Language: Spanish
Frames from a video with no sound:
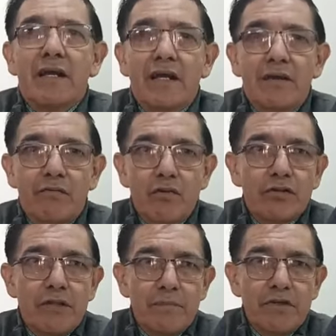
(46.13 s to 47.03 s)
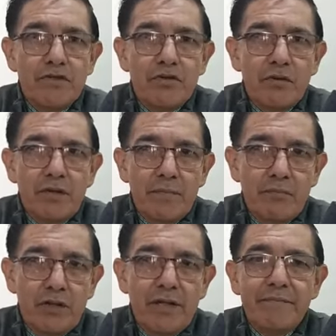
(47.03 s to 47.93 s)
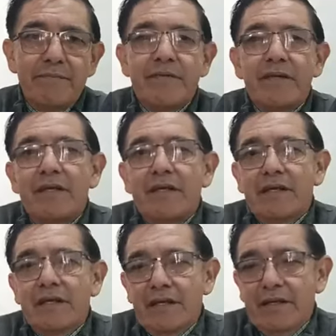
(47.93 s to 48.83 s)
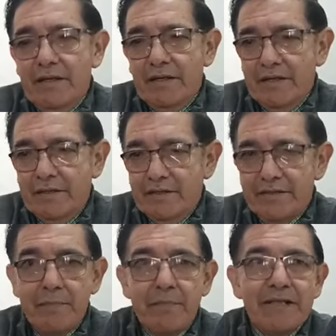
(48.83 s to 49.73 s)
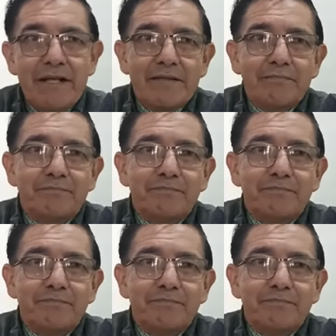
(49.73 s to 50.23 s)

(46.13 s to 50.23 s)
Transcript: el frontispicio que puedan eh, repintar.